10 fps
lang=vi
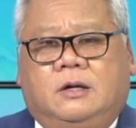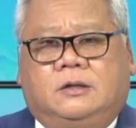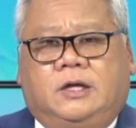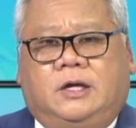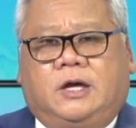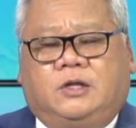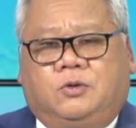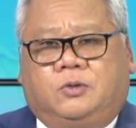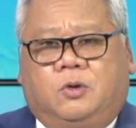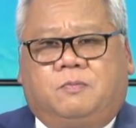thì cái
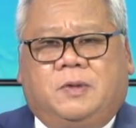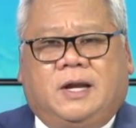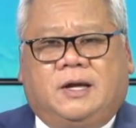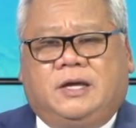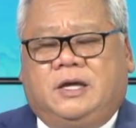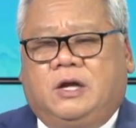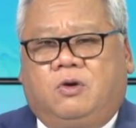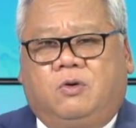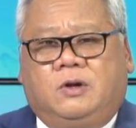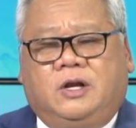thủ tục mà đăng ký
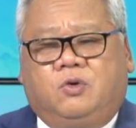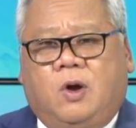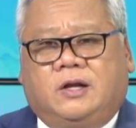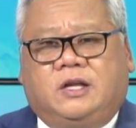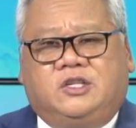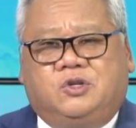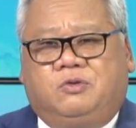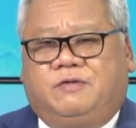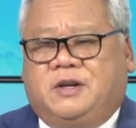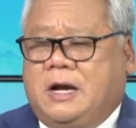kết hôn liên quan tới
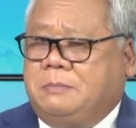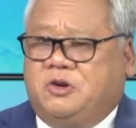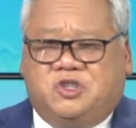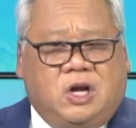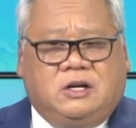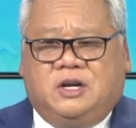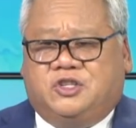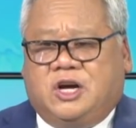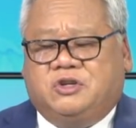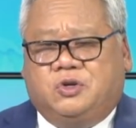chính quyền Việt Nam nó rất là
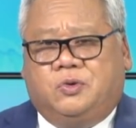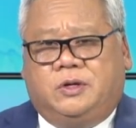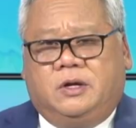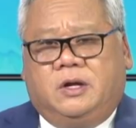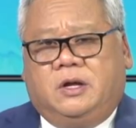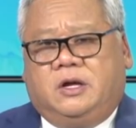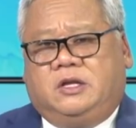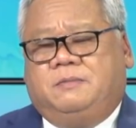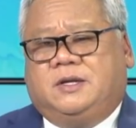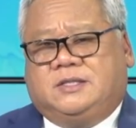rắc rối.
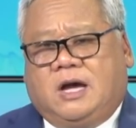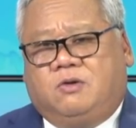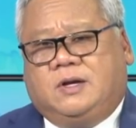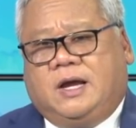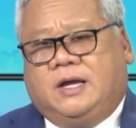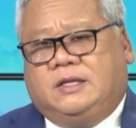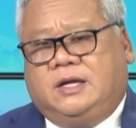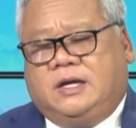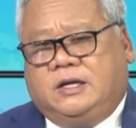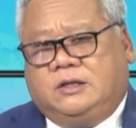Nhưng mà sau này
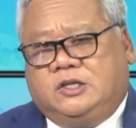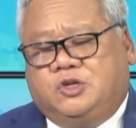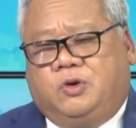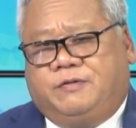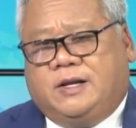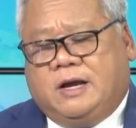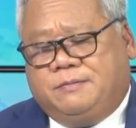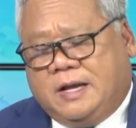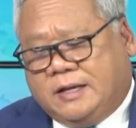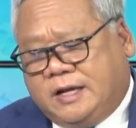thì cái chính quyền Việt
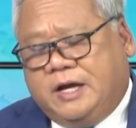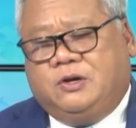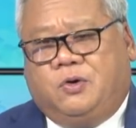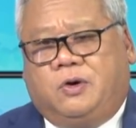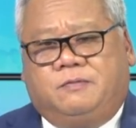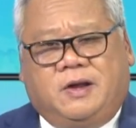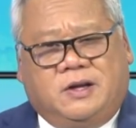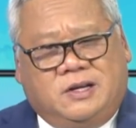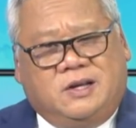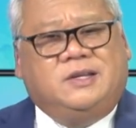Nam đã thay đổi và
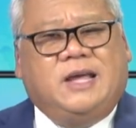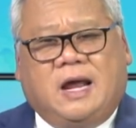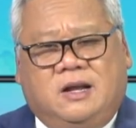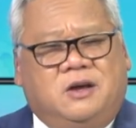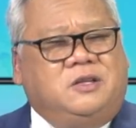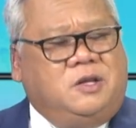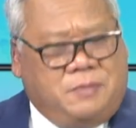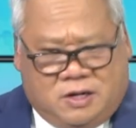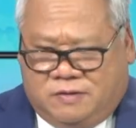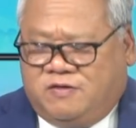nó đơn giản hơn, nhưng
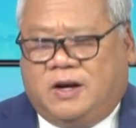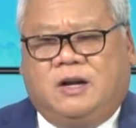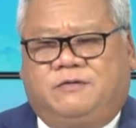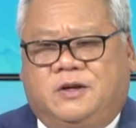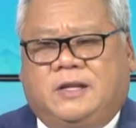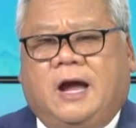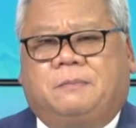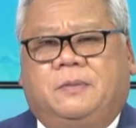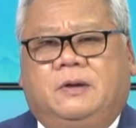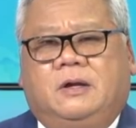mà nó vẫn là phức tạp.
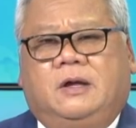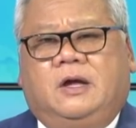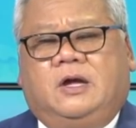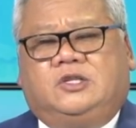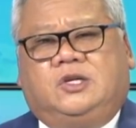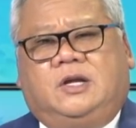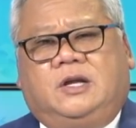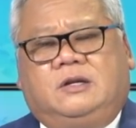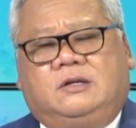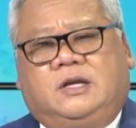Cho
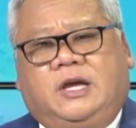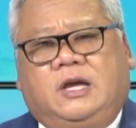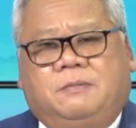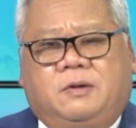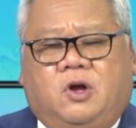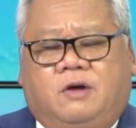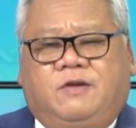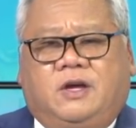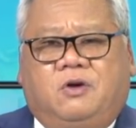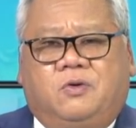nên khi mình nói
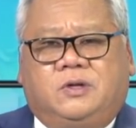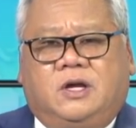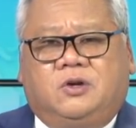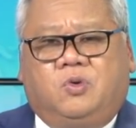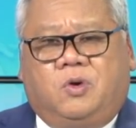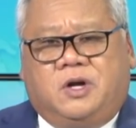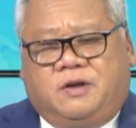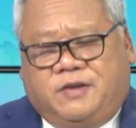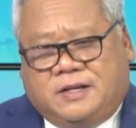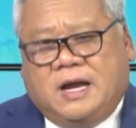về cái hôn nhân của
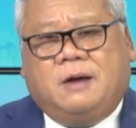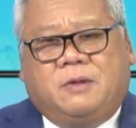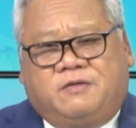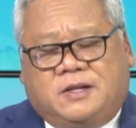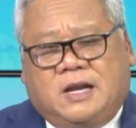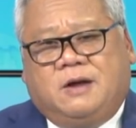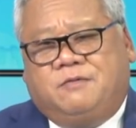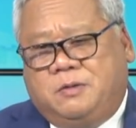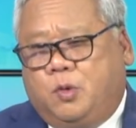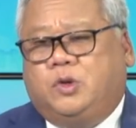người Việt Nam ở Việt Nam
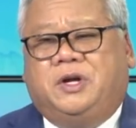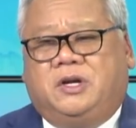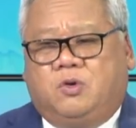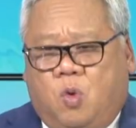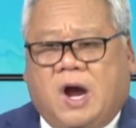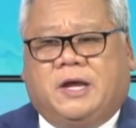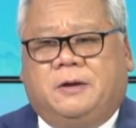với một người nước ngoài